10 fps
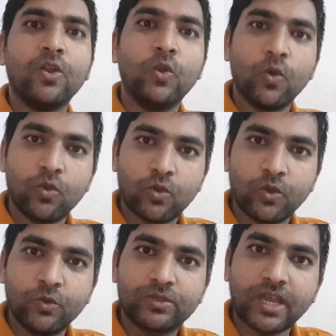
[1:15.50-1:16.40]
लोगों को
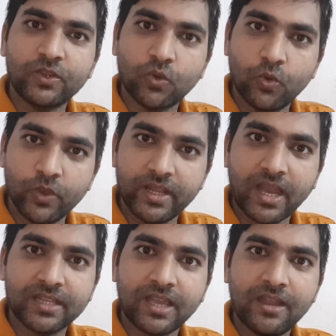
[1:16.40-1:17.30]
नुकसान तो हो ही
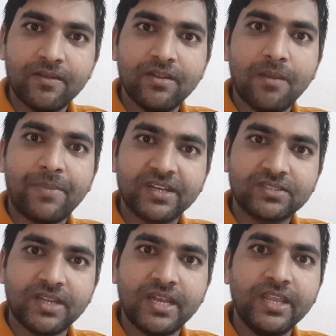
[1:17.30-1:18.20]
रहा था
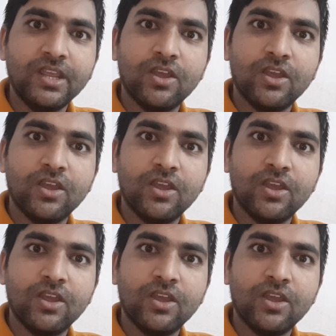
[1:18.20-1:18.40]
पर्सनली